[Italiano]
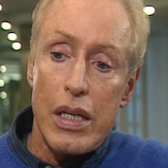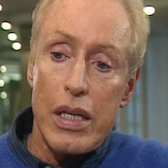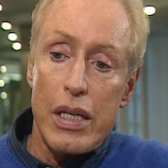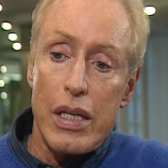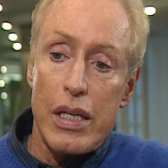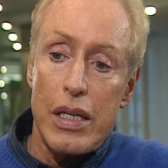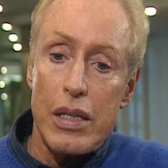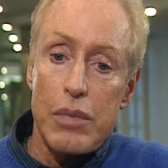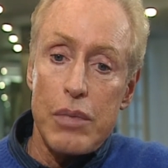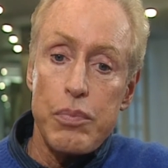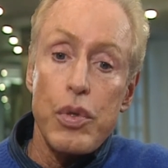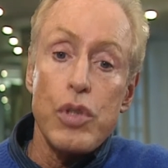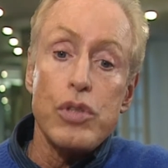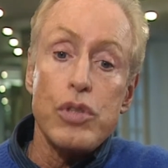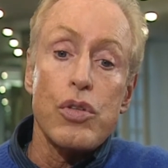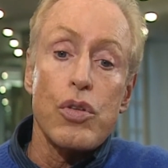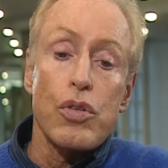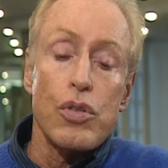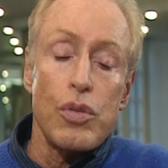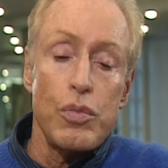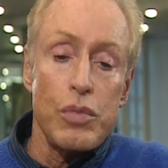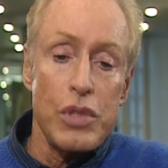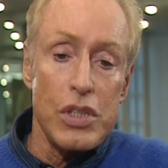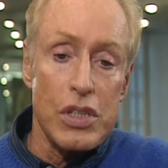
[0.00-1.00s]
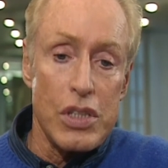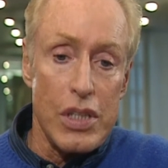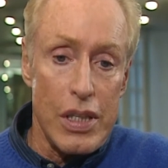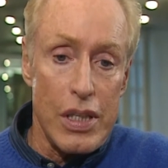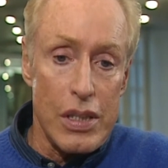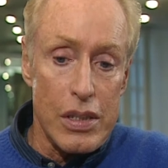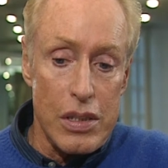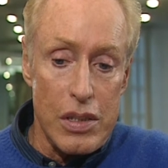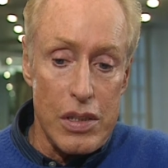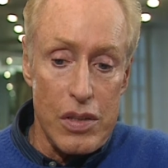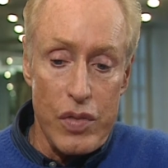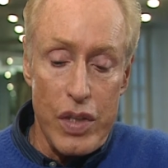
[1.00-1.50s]
e poi sono
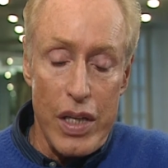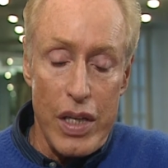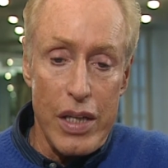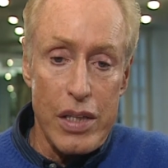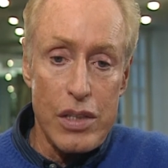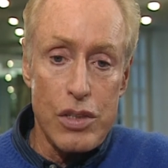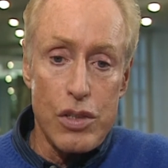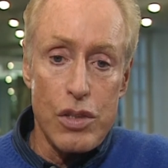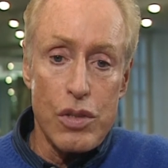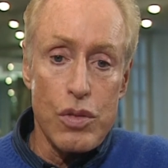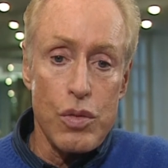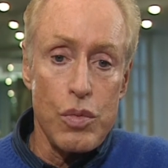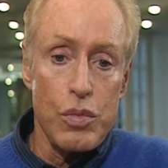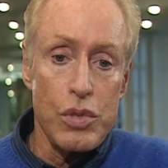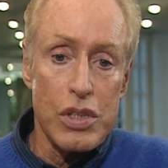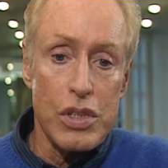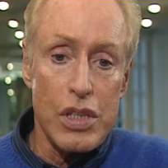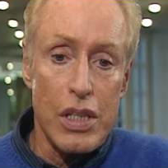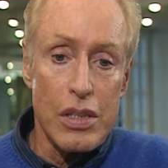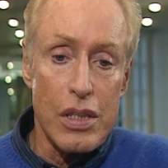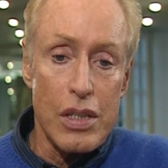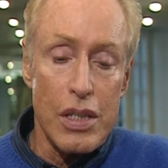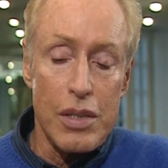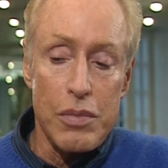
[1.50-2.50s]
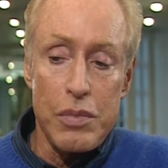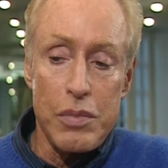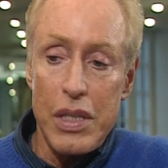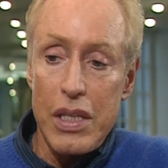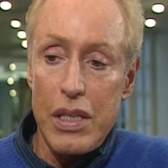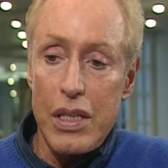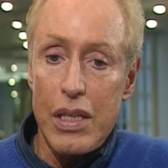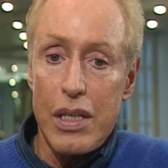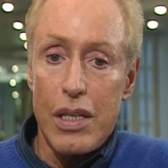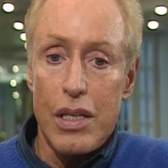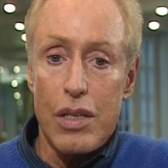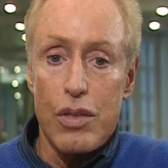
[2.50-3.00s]
cominciati i viaggi, è cominciata
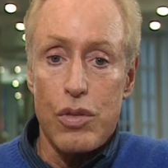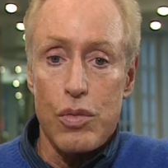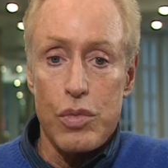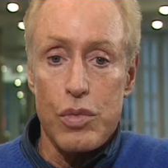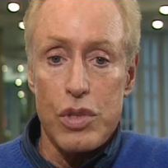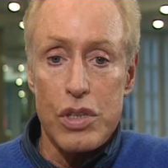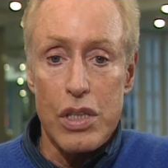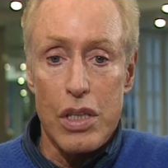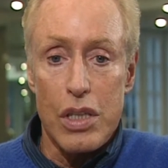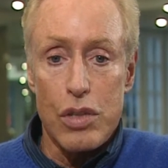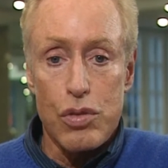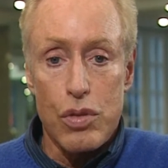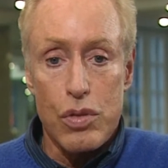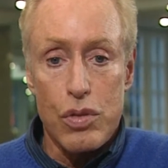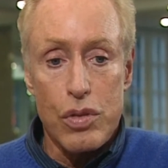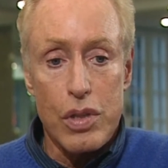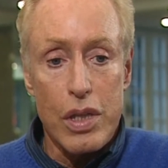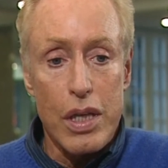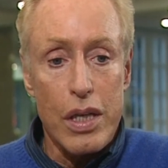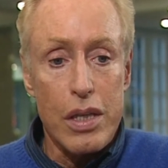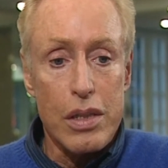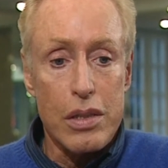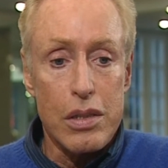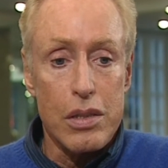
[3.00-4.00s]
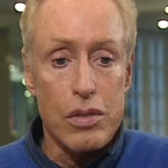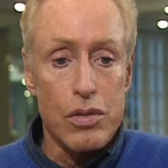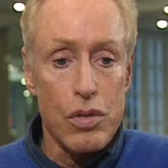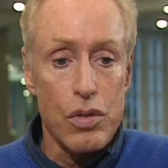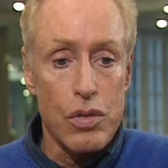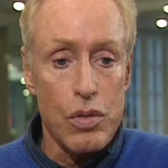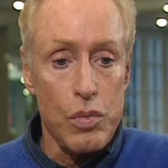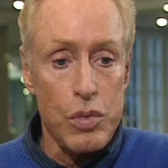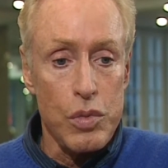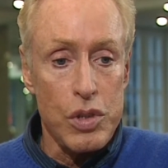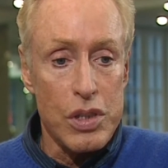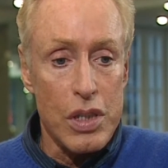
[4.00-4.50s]
l'America, è cominciato l'Oriente,
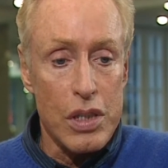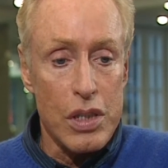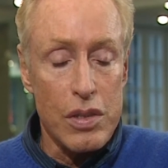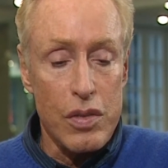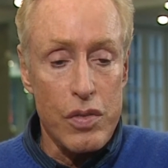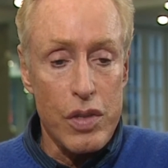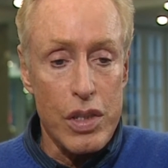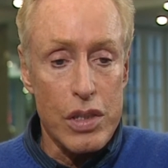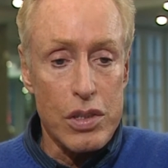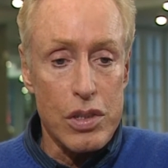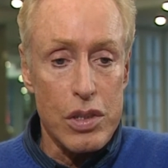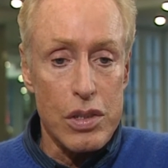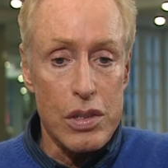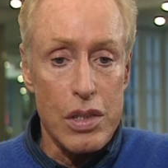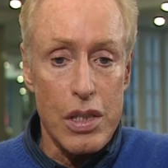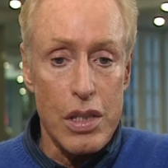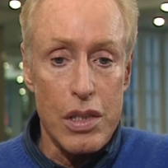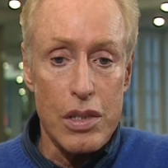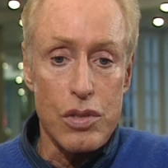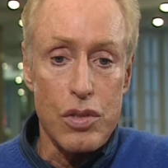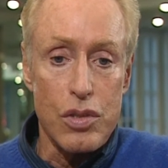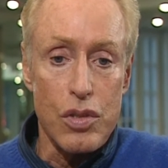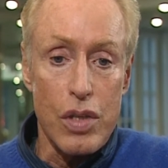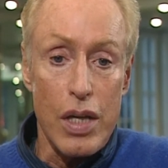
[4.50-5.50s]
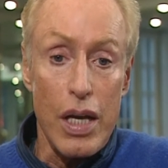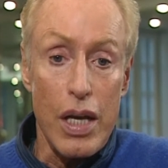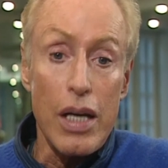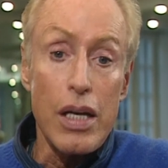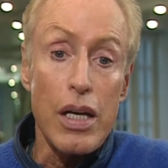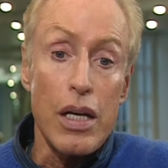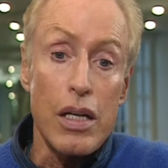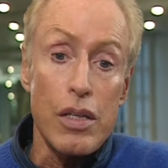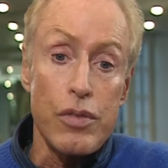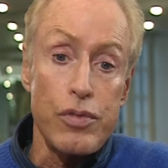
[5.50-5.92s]
sono cominciati i viaggi internazionali e